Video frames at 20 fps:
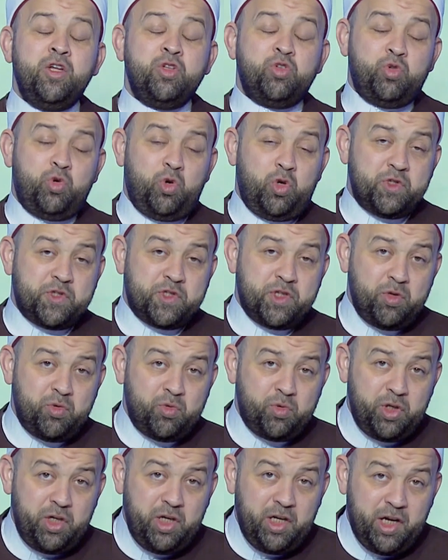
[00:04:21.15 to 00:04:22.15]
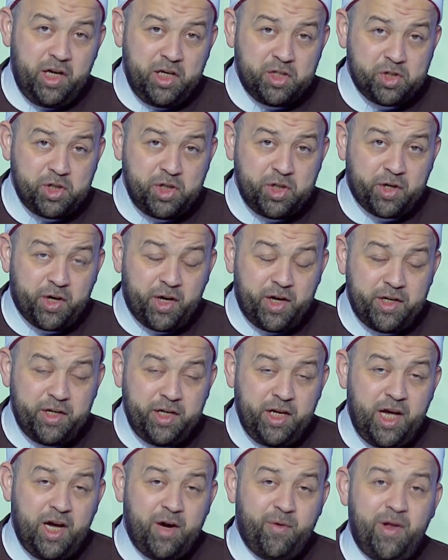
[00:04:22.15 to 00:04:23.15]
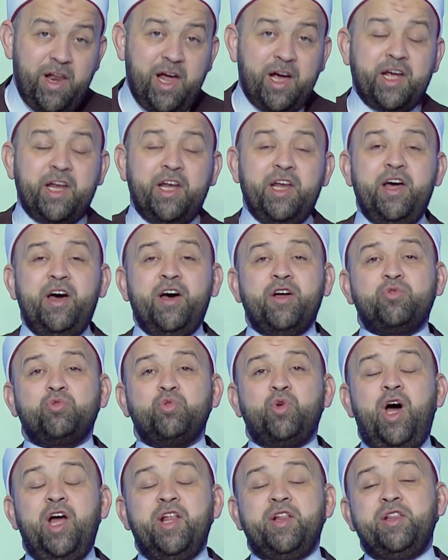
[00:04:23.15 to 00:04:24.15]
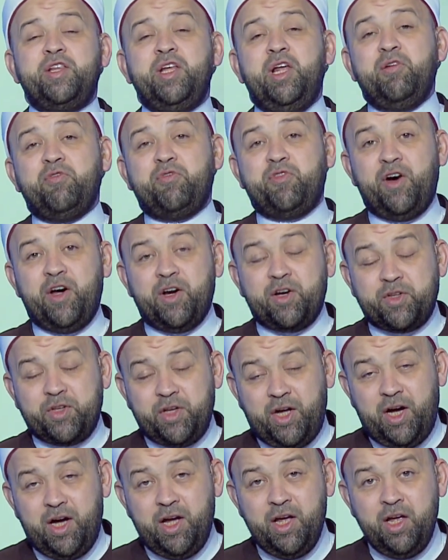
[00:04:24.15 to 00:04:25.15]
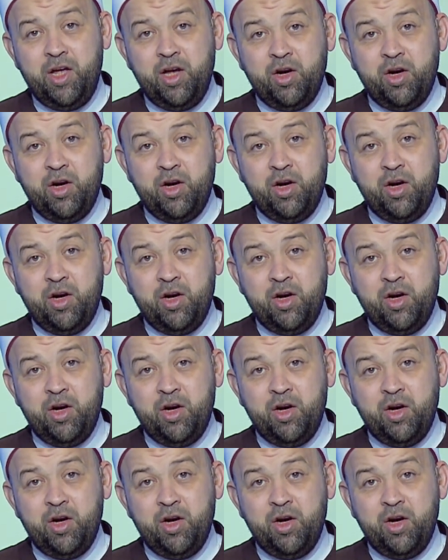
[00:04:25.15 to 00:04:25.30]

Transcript: تحسن إلى جيرانها ولكنها تؤدي الفرض